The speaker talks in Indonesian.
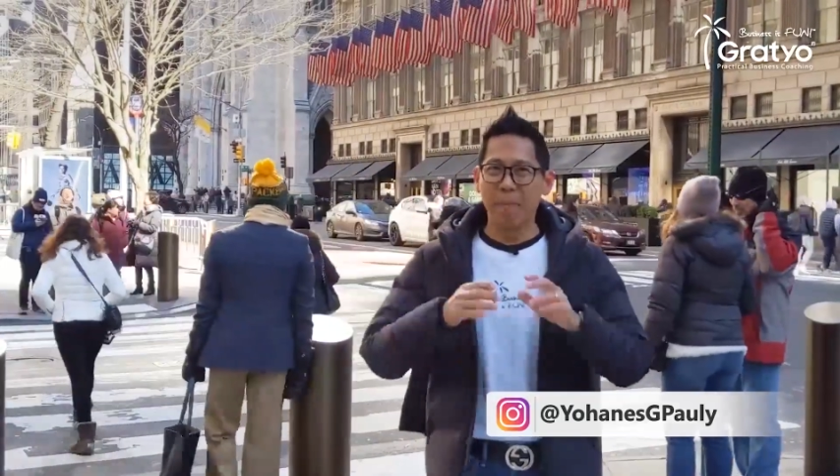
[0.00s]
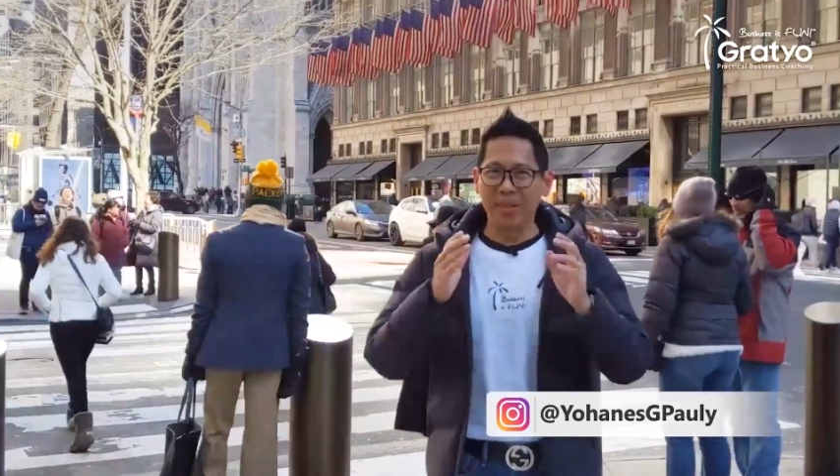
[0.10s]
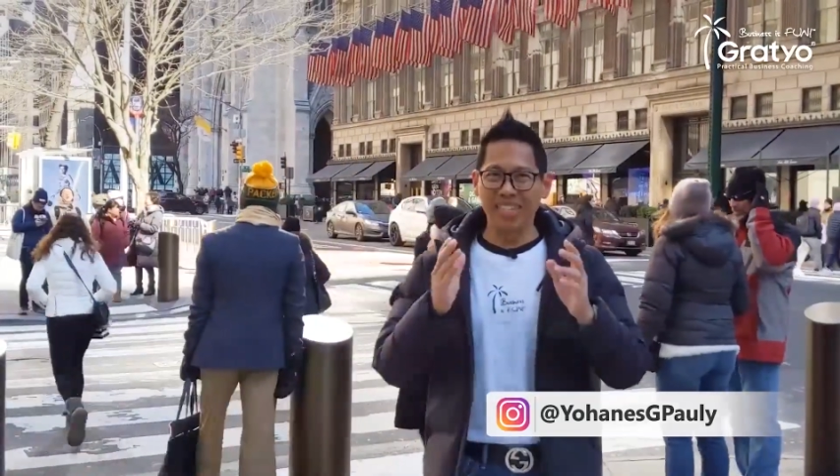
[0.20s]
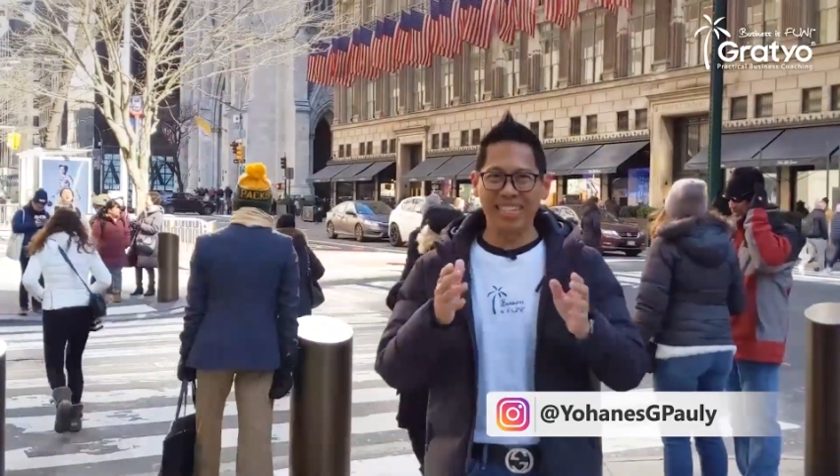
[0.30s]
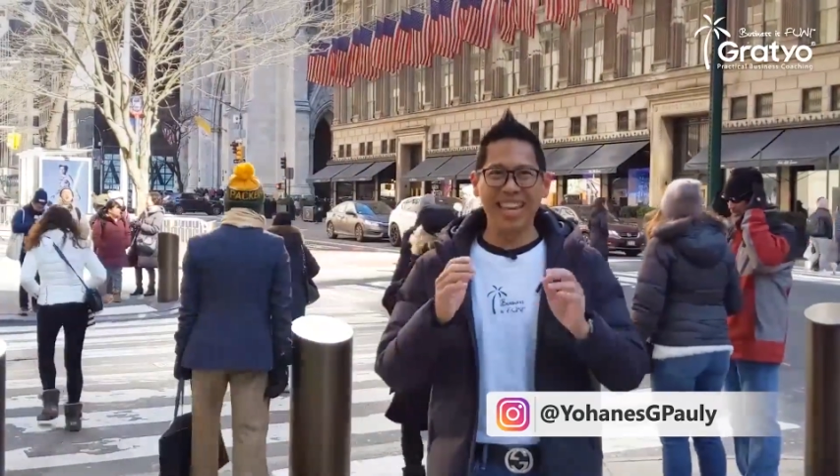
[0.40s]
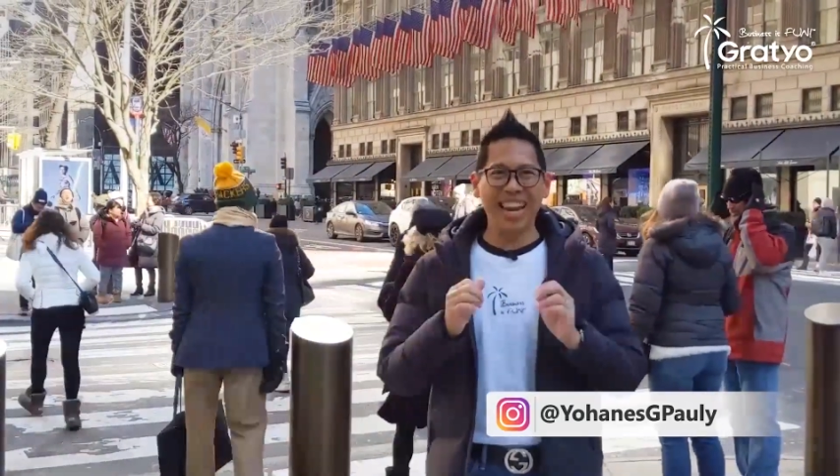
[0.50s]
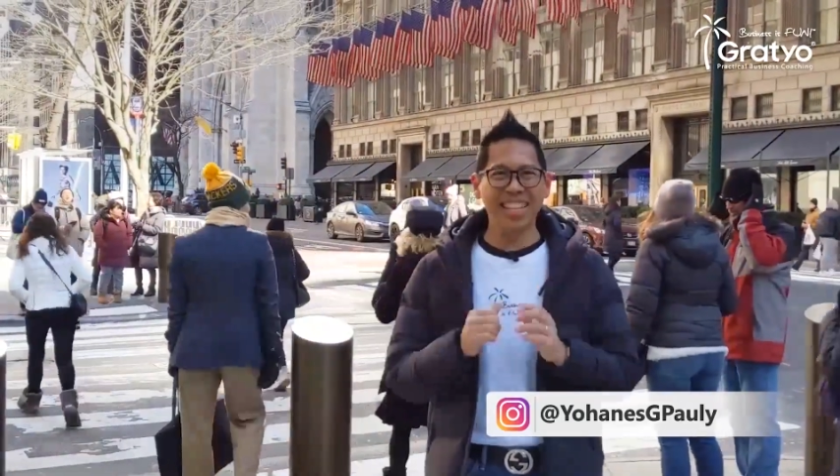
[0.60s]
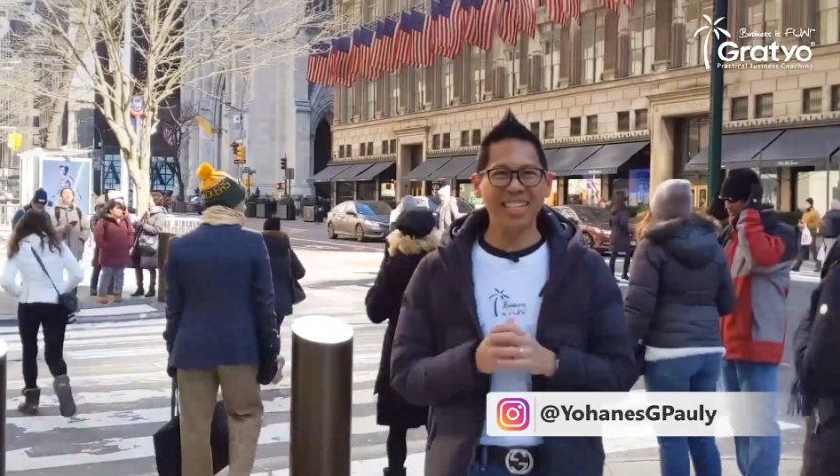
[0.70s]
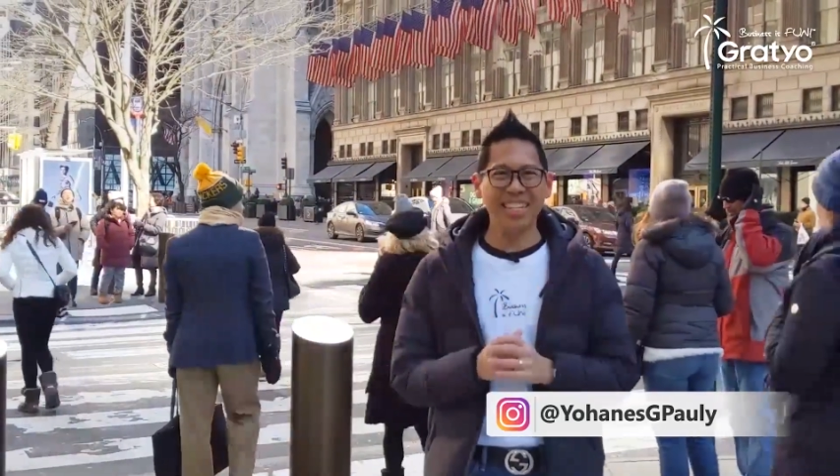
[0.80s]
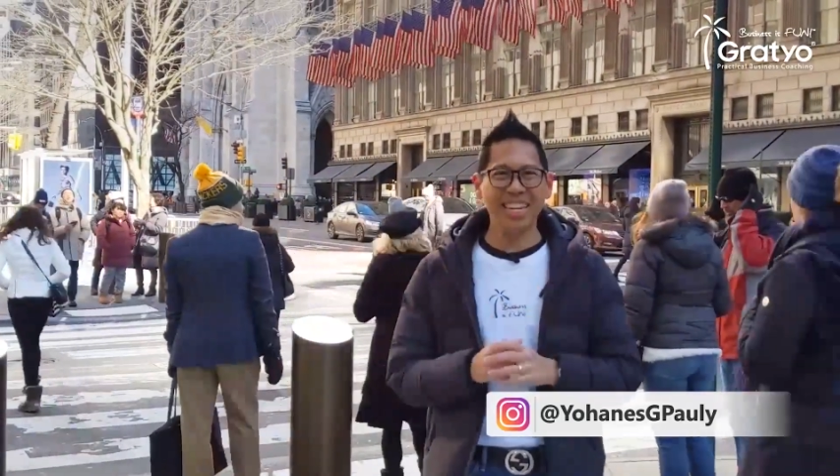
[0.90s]
Bisnis
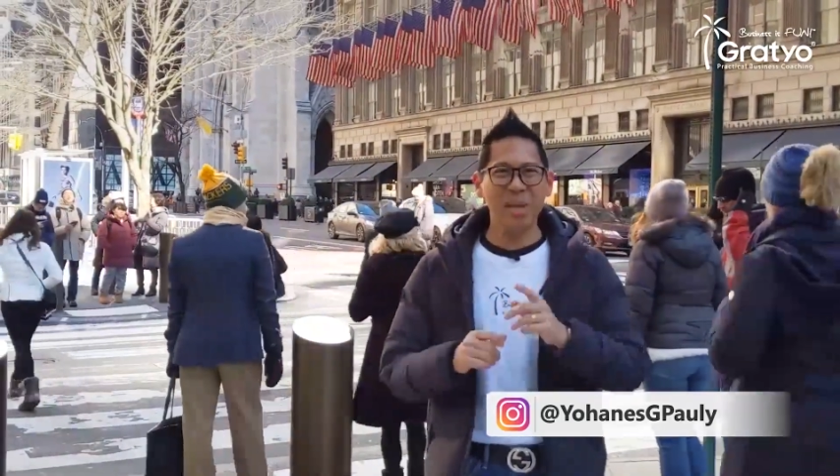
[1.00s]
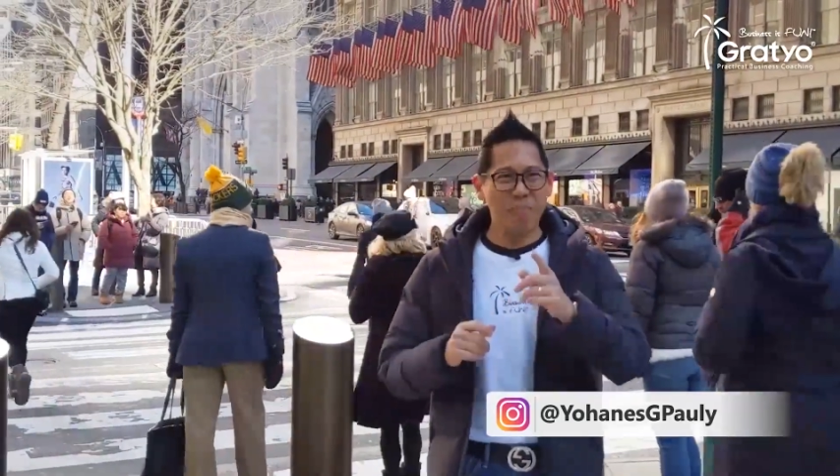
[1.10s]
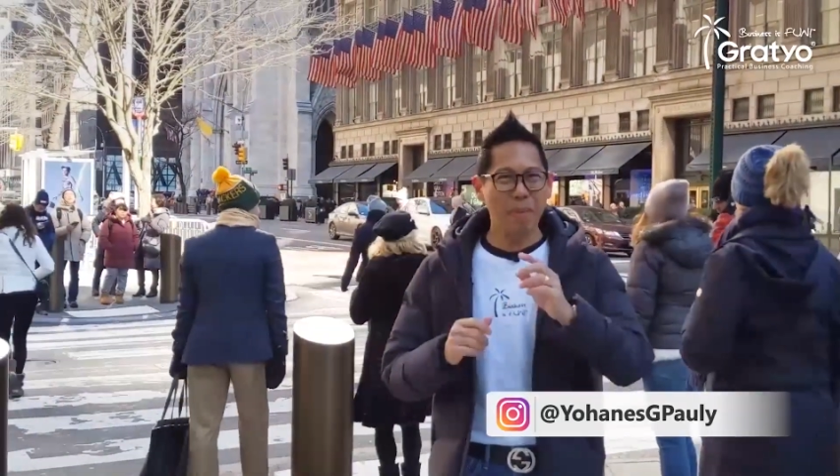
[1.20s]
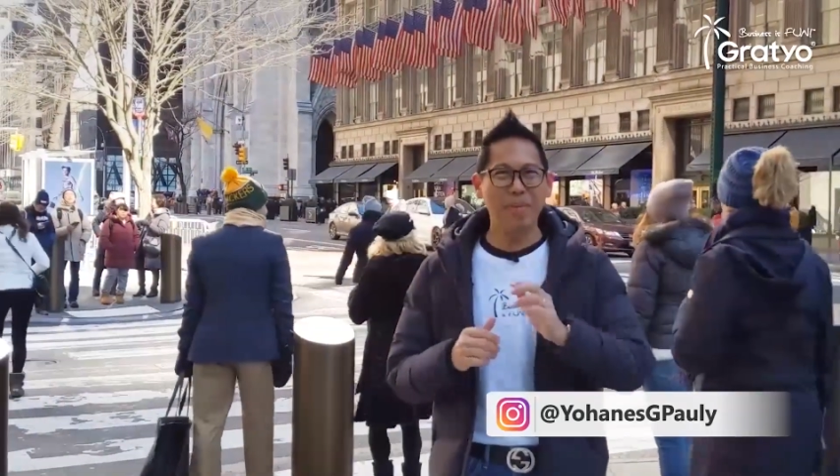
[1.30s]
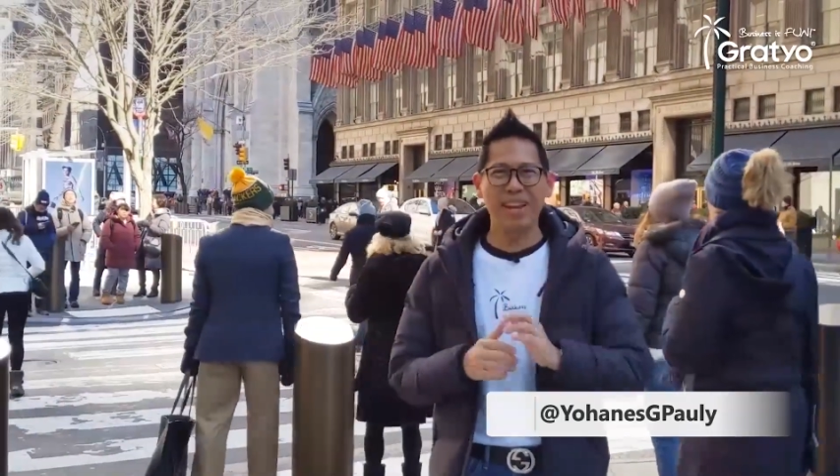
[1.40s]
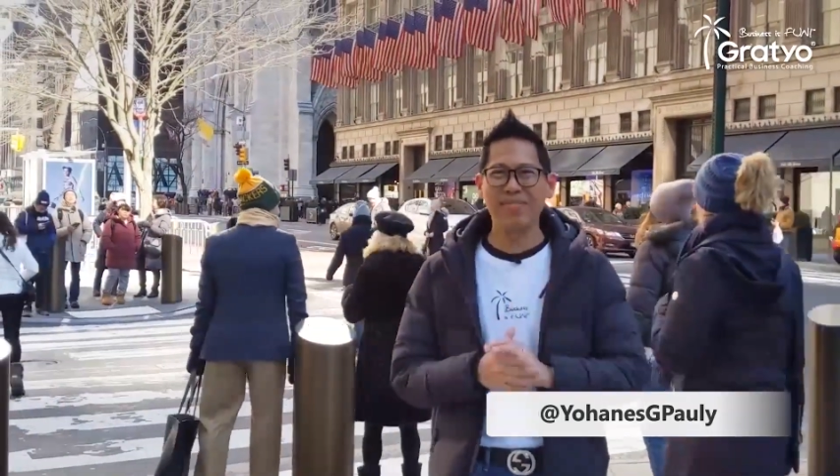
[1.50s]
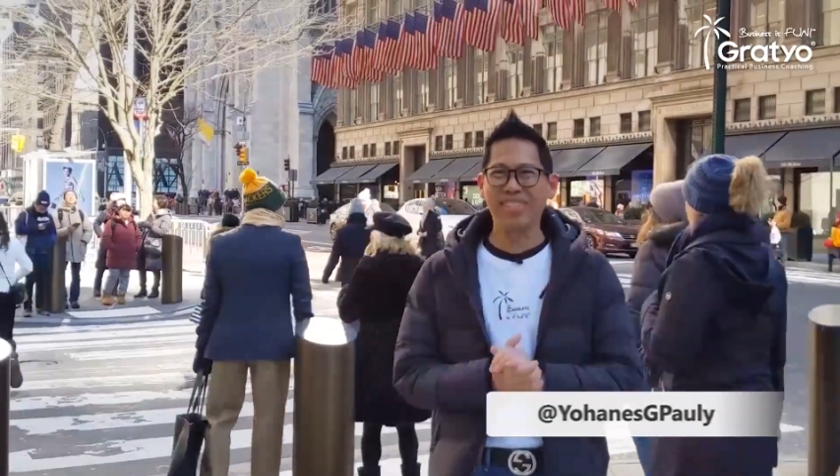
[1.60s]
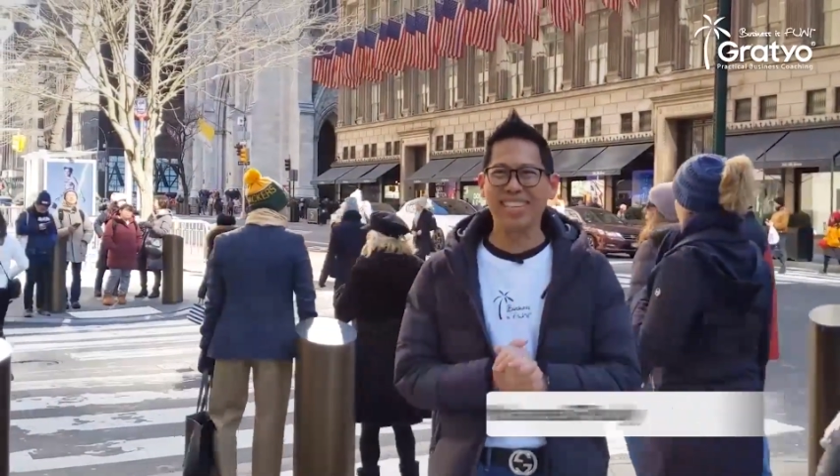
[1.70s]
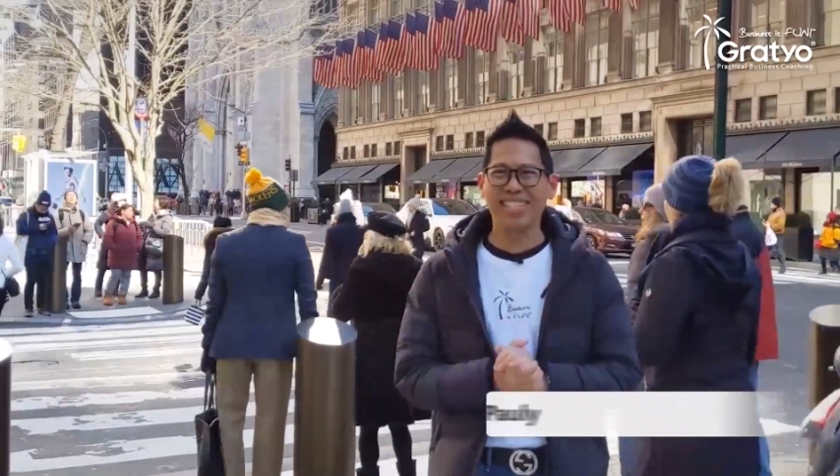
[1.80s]
jalan sendiri, pemilik bisnis